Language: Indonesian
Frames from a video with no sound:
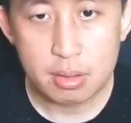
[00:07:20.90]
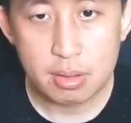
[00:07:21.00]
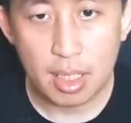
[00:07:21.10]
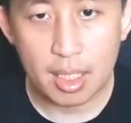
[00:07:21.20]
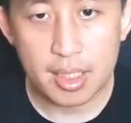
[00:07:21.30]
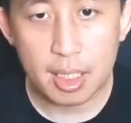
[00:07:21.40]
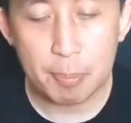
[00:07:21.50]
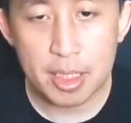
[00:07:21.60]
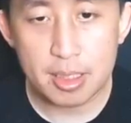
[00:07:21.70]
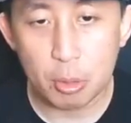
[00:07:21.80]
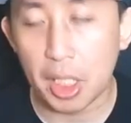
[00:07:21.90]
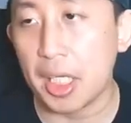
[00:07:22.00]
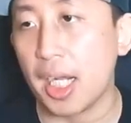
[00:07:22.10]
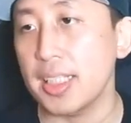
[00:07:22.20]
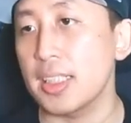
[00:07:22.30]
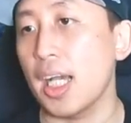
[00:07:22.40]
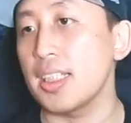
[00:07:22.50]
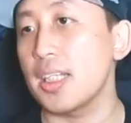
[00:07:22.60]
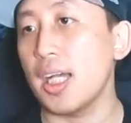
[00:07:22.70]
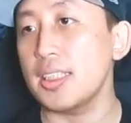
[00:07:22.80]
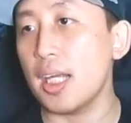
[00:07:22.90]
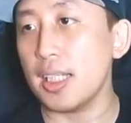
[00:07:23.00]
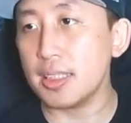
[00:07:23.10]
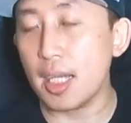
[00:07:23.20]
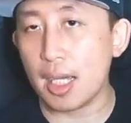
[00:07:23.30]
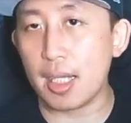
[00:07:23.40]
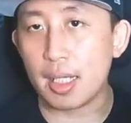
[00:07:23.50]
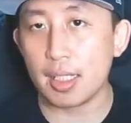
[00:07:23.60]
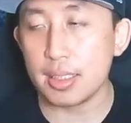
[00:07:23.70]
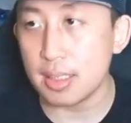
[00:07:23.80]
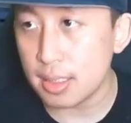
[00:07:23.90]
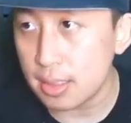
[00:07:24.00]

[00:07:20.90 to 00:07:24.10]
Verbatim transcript: Jangan seri please. Oke, okay, nice, nice, nice, nice, nice.